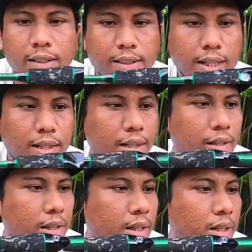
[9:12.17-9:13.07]
jadi
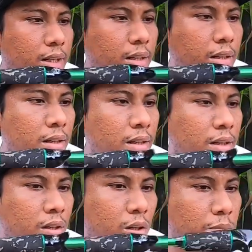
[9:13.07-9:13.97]
ini
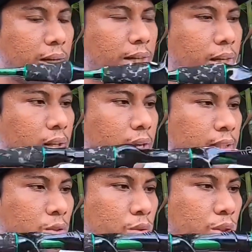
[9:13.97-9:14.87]
lumayan nih
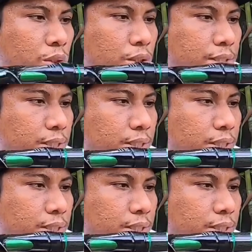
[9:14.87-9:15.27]
guys untuk